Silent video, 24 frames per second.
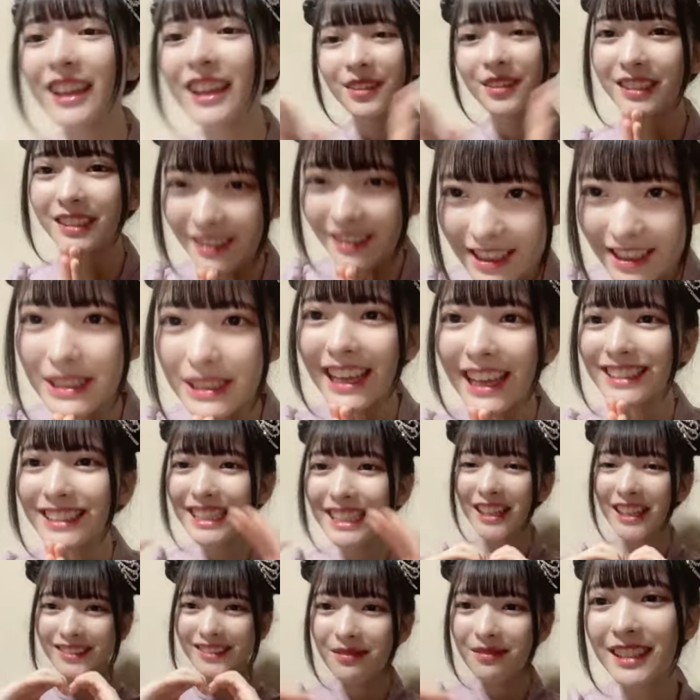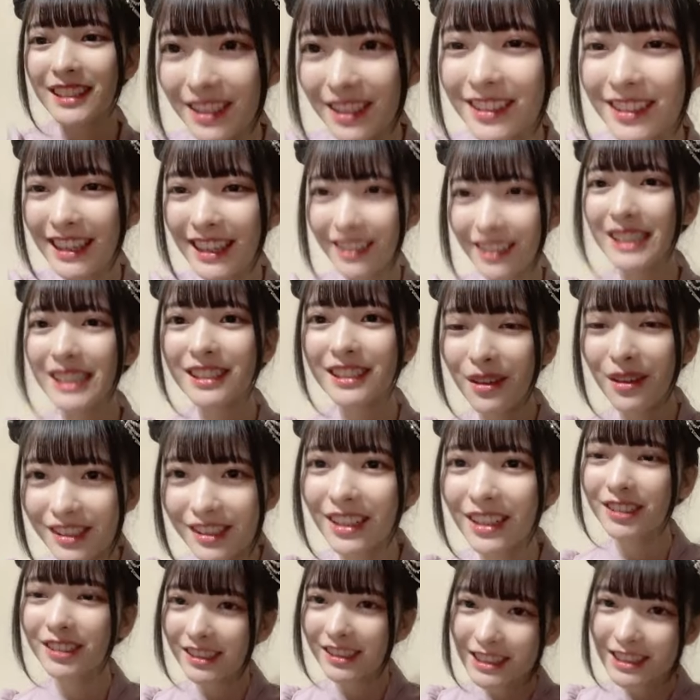今週のお話はドラマデーでお
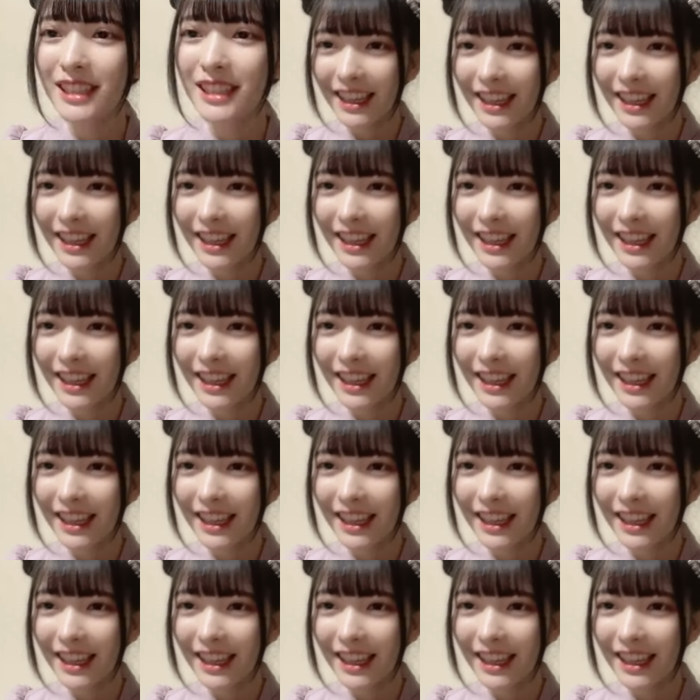願いし